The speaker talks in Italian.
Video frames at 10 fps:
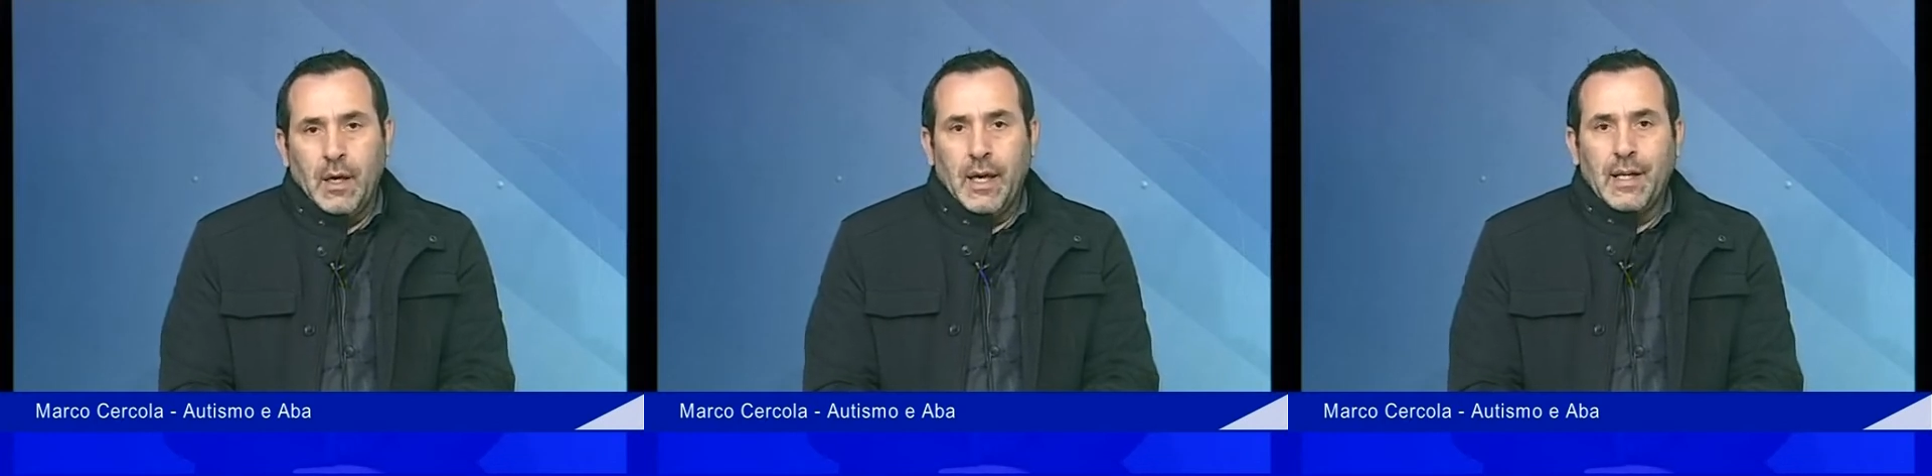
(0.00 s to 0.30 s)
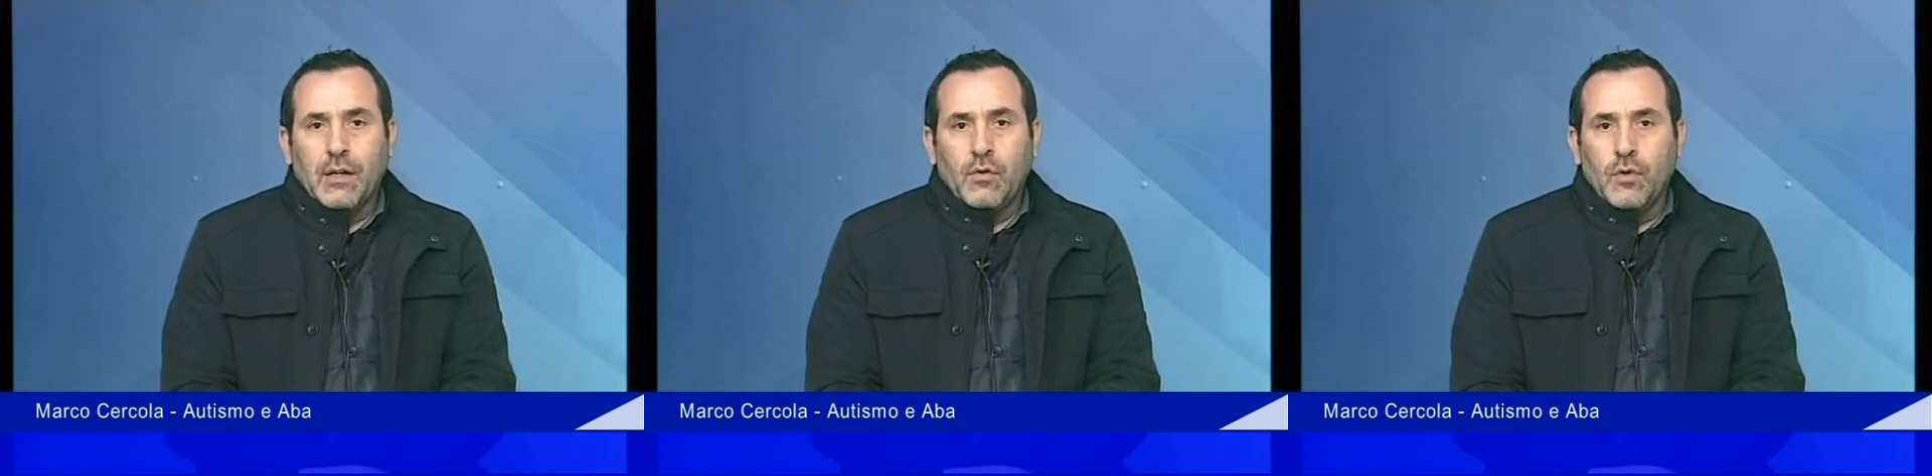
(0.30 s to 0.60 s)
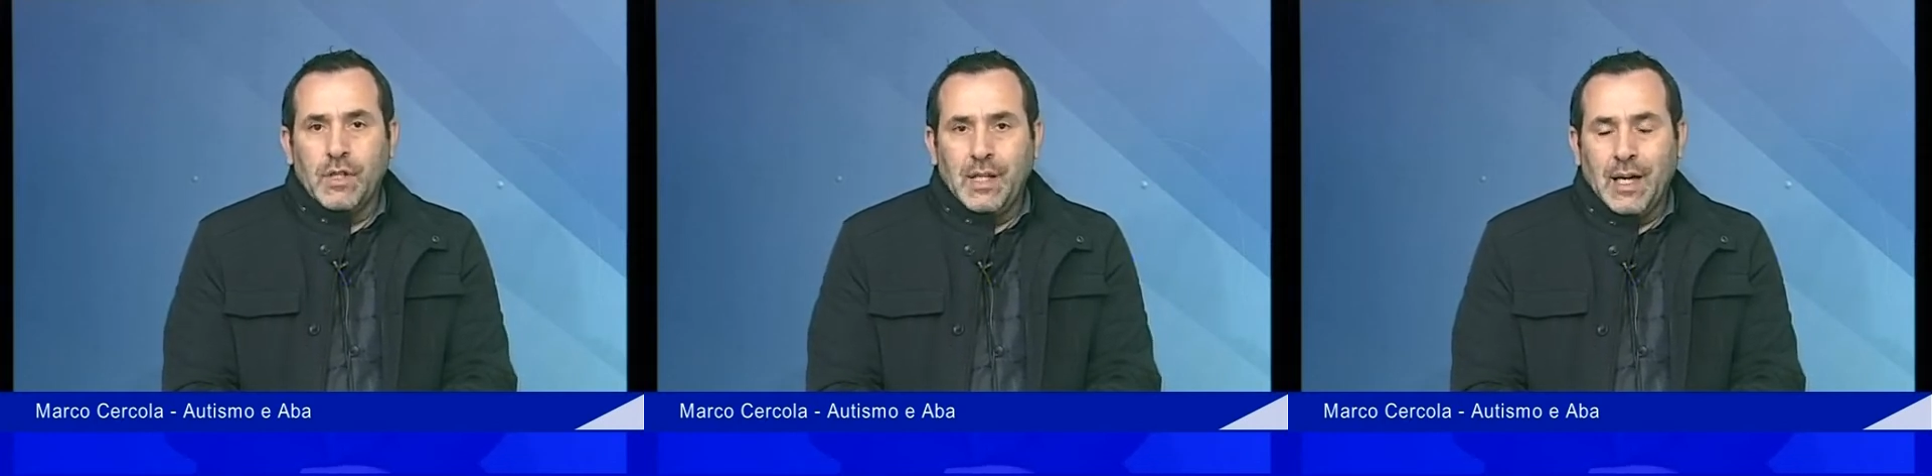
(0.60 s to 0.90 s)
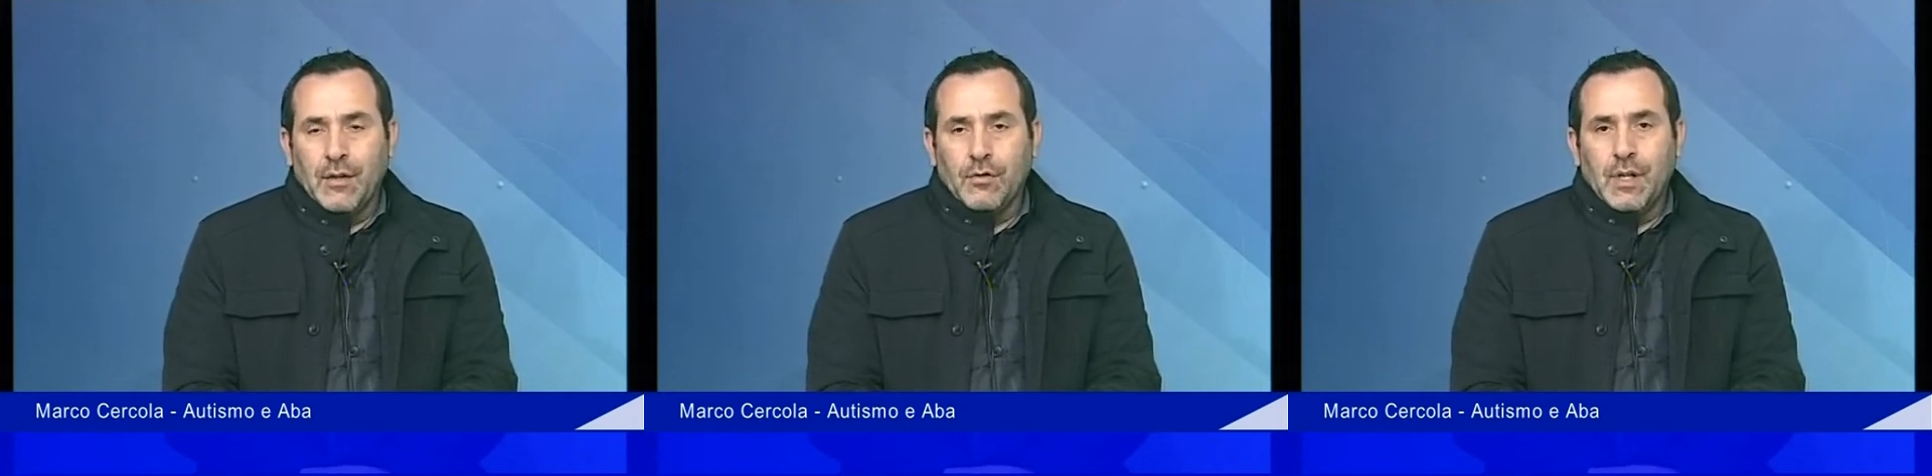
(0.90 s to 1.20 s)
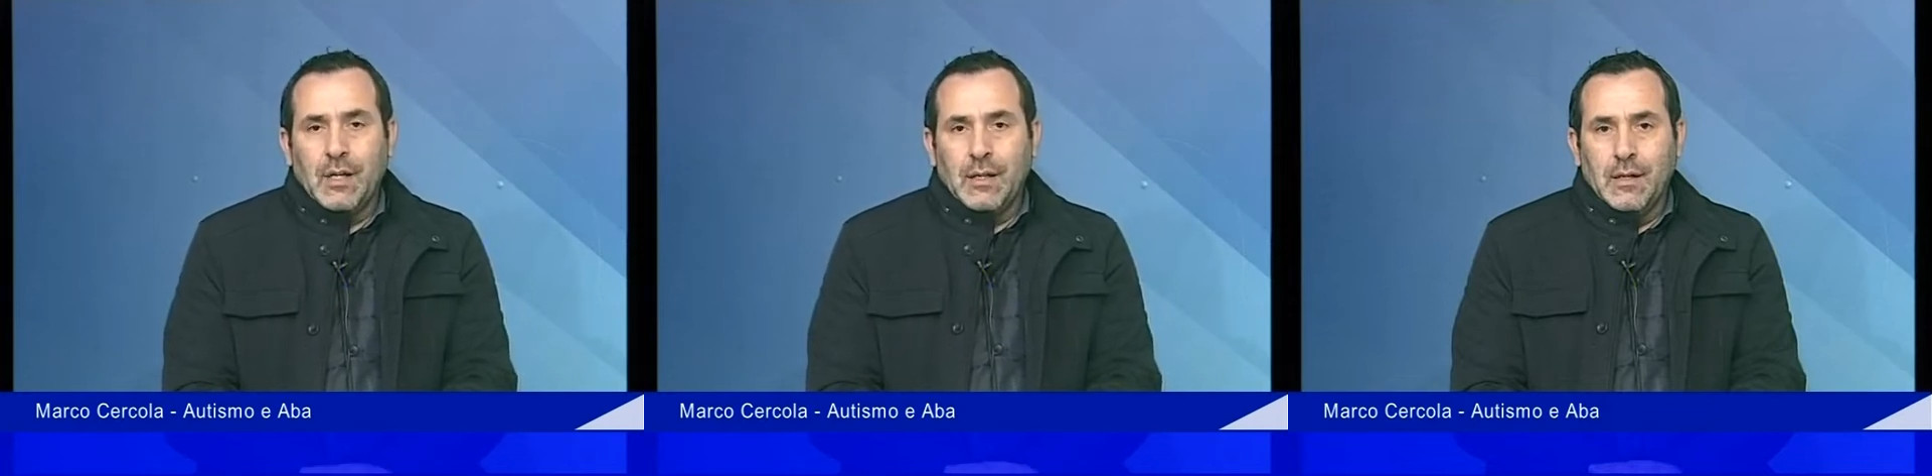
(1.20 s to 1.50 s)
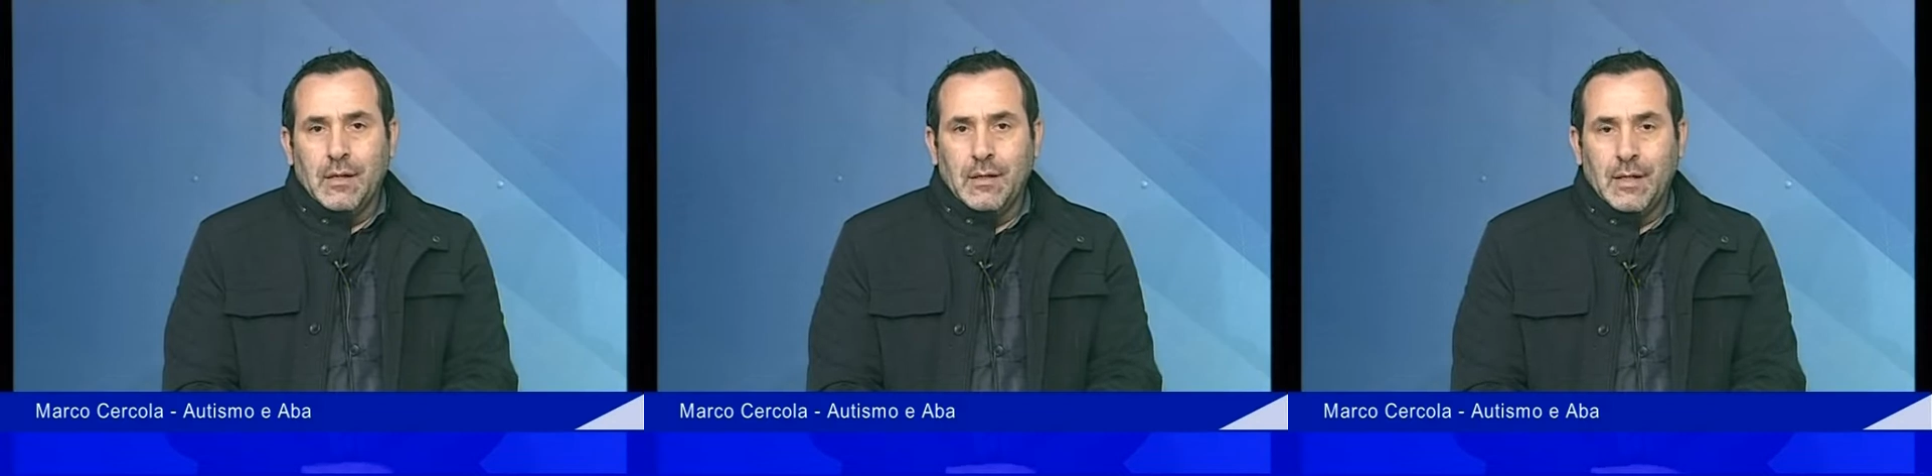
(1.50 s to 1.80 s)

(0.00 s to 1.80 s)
era il quotidiano del,